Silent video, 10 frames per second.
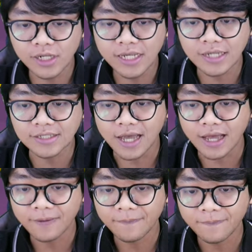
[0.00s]
volley
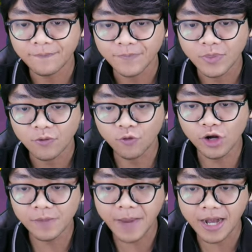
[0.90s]
aja.
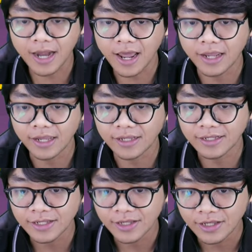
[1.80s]
Volley pandai.
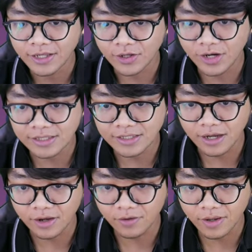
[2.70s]
So, let's
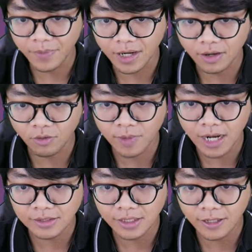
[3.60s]
go. Apakah gue
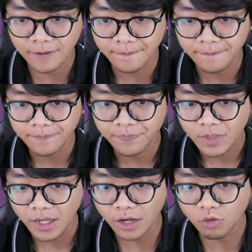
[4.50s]
berhasil?
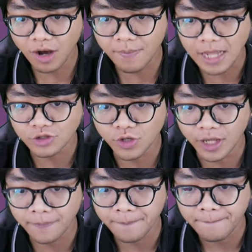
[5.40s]
Kayak kurang maju
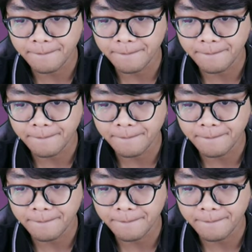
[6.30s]
deh.